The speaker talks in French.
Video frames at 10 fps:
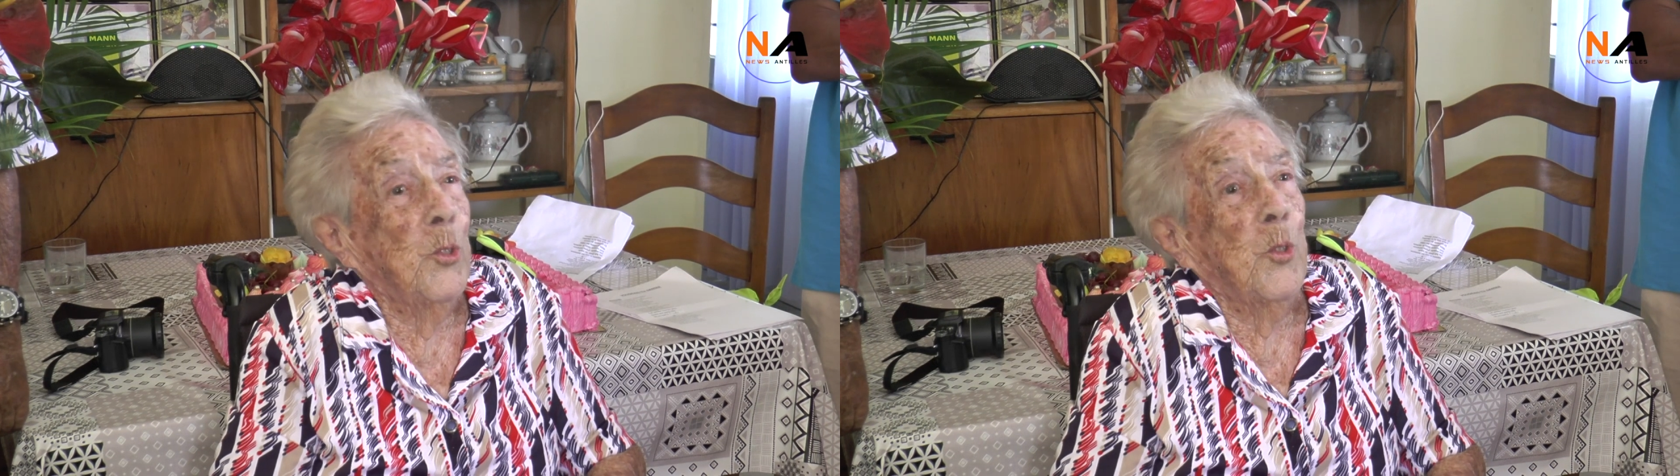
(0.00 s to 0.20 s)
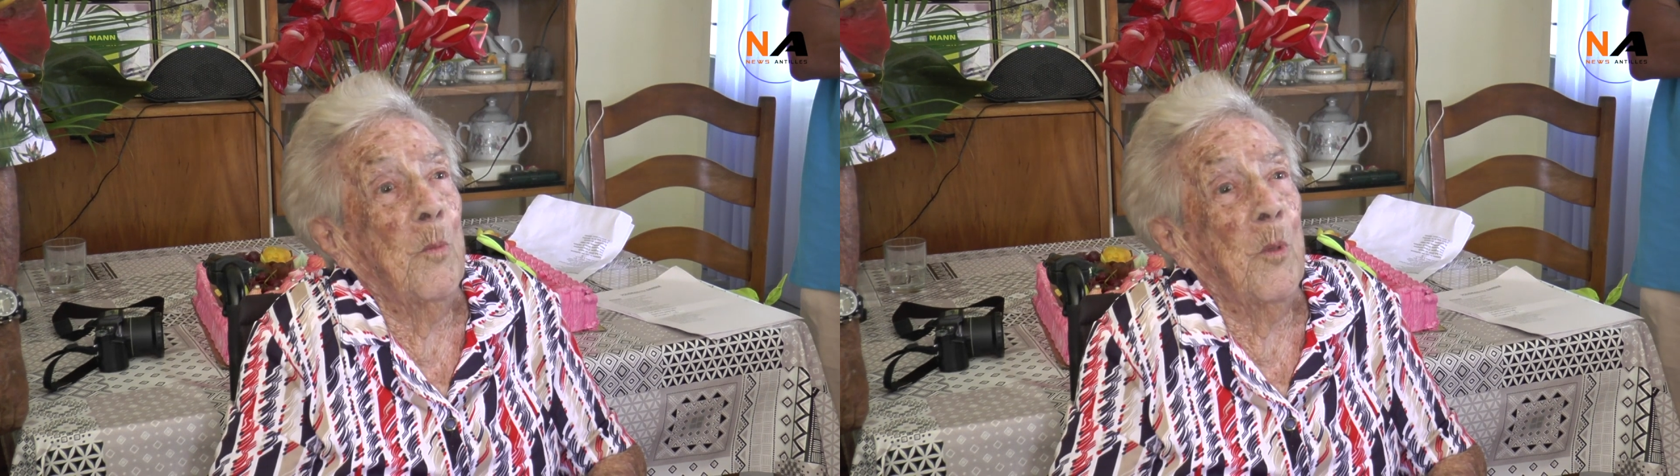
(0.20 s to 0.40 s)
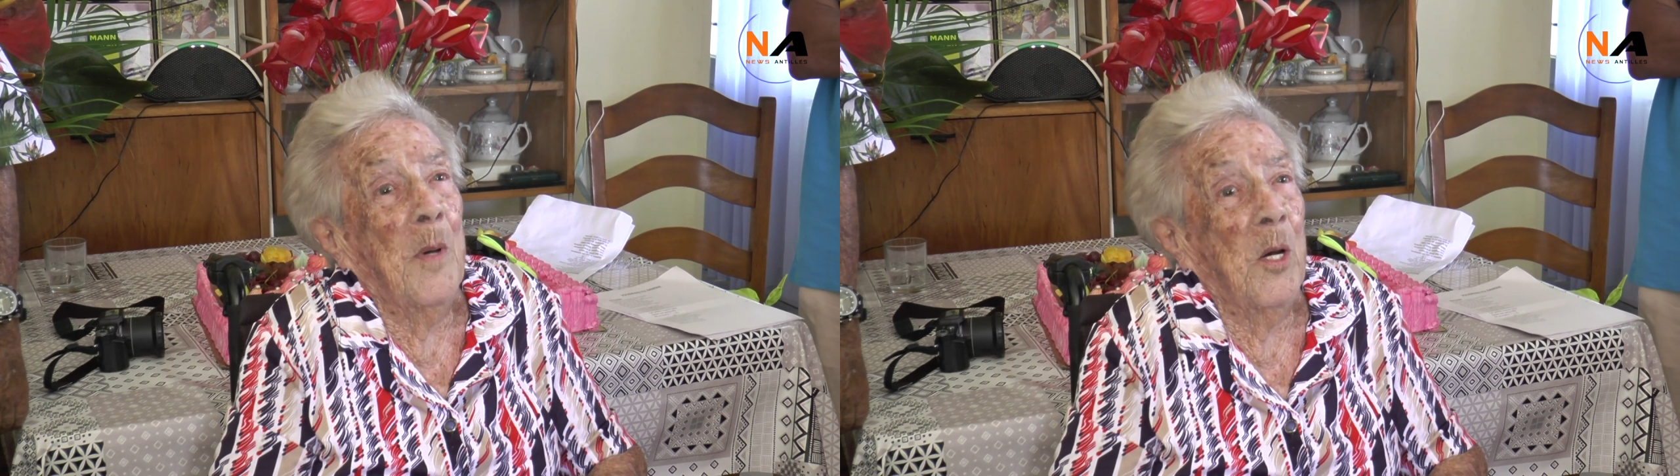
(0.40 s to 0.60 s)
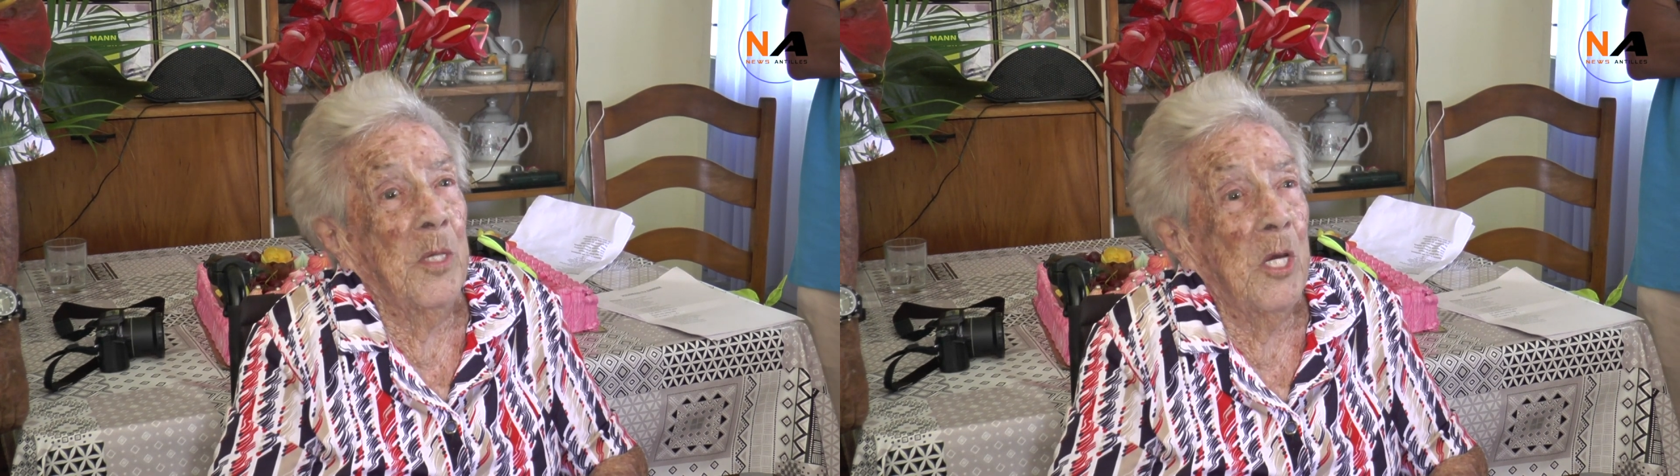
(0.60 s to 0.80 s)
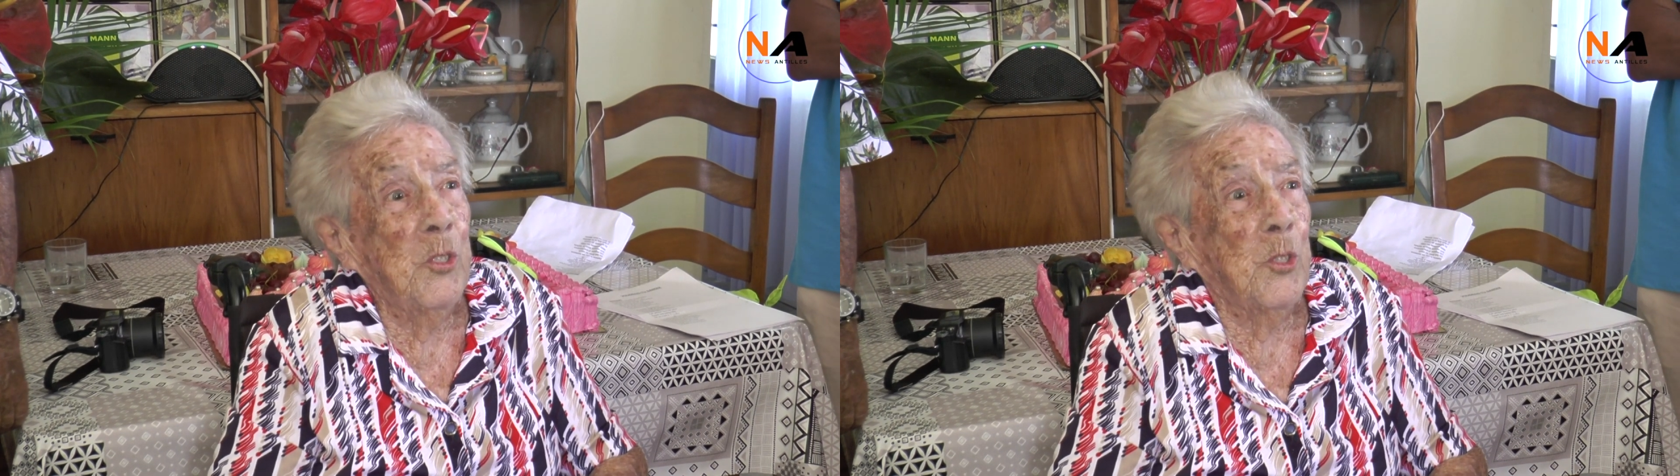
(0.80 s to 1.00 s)
jour de mon
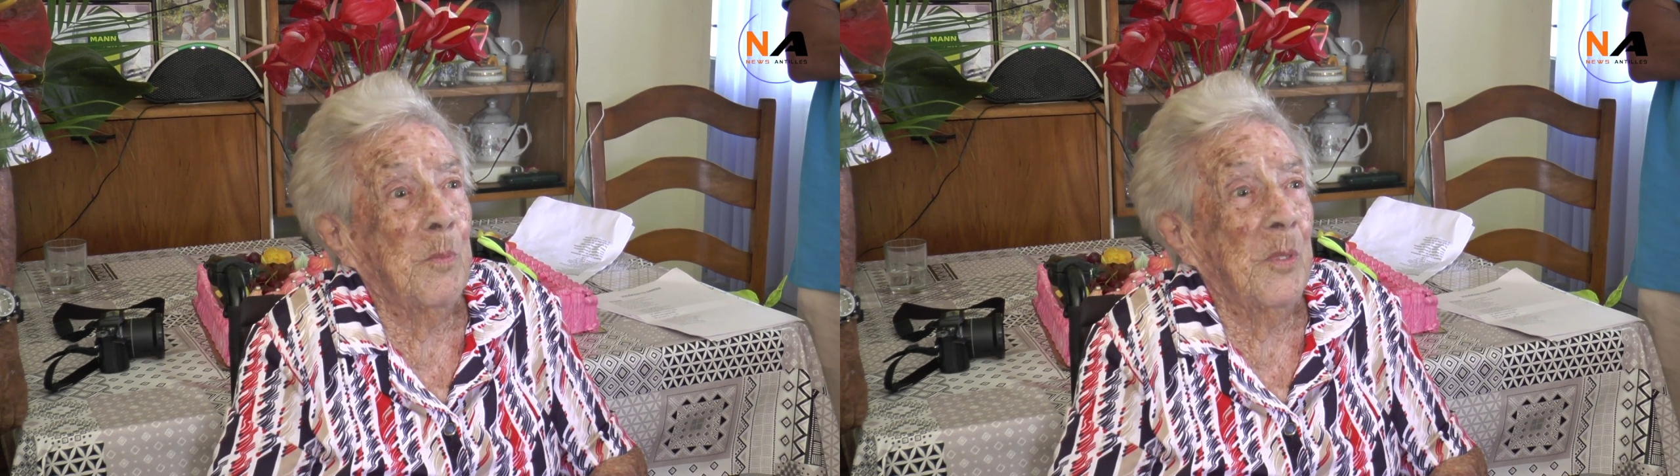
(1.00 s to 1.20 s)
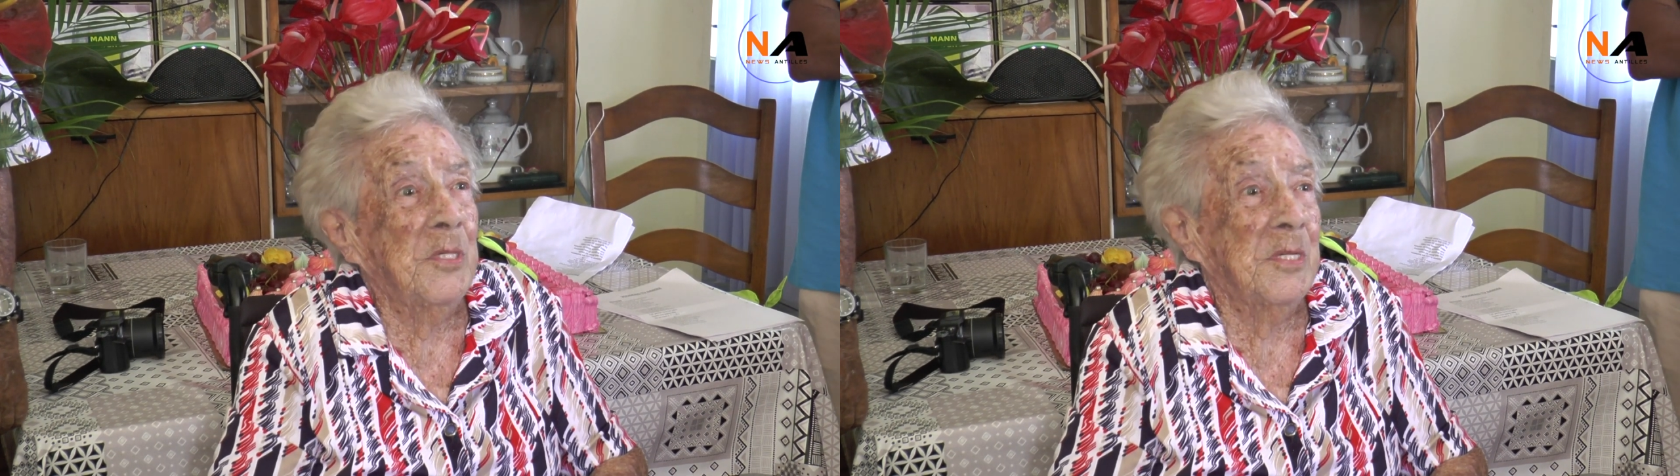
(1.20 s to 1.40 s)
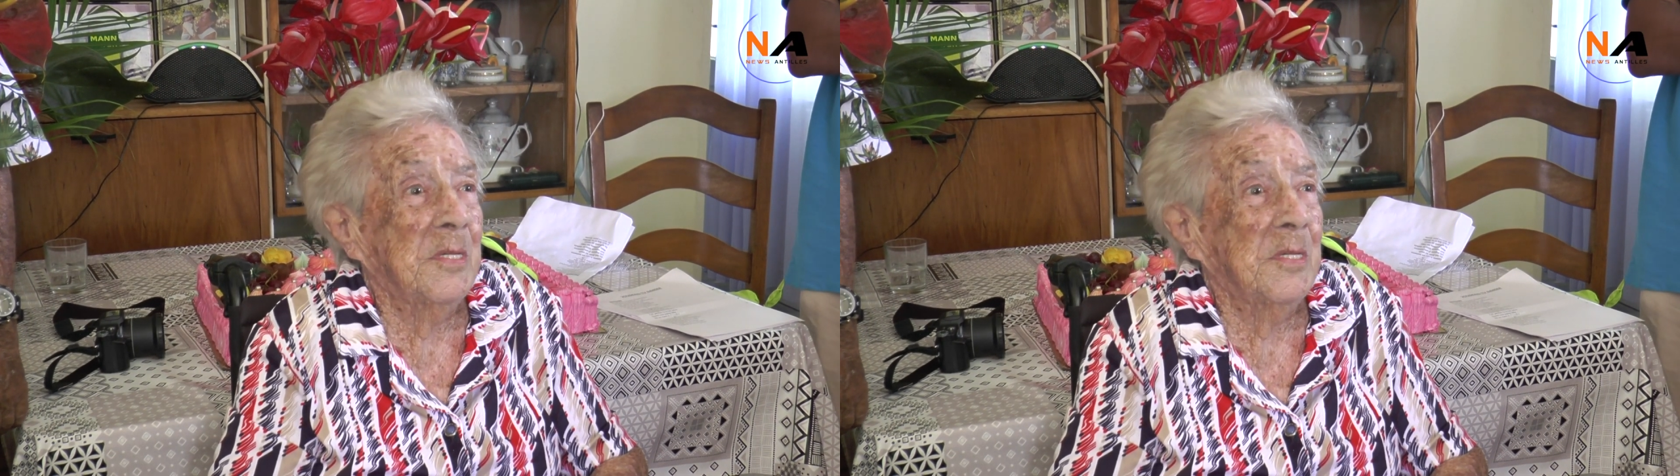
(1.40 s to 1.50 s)
mariage, je pense.